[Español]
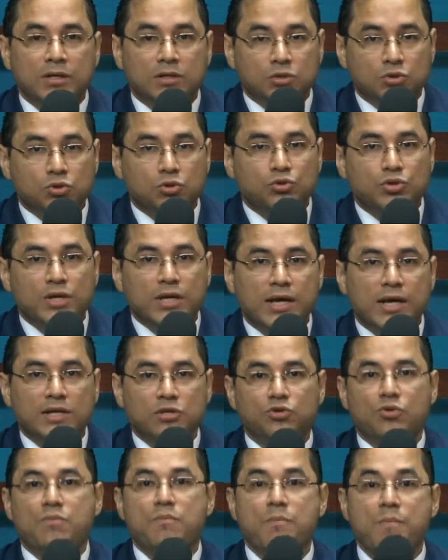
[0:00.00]
sus
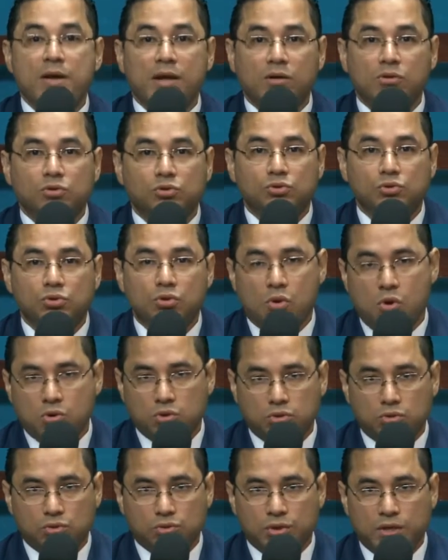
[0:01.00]
ingresos menos sus
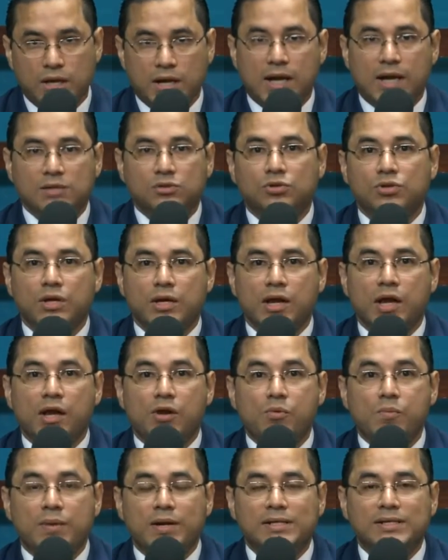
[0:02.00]
costos, en el caso de que
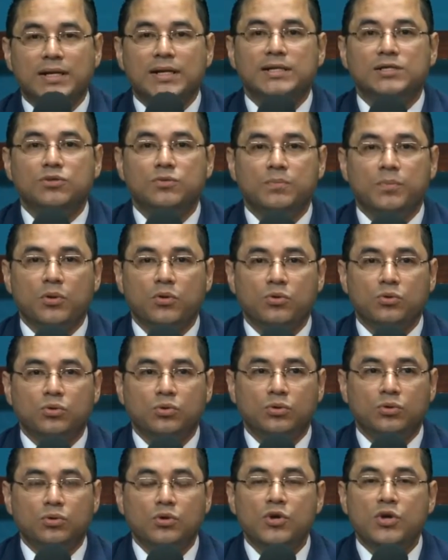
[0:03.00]
comercialice un
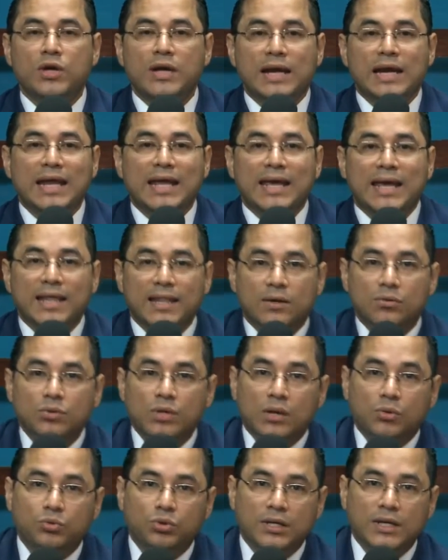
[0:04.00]
producto, le queda
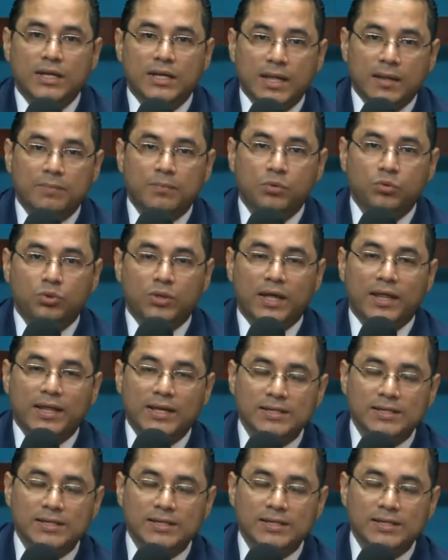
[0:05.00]
una utilidad bruta.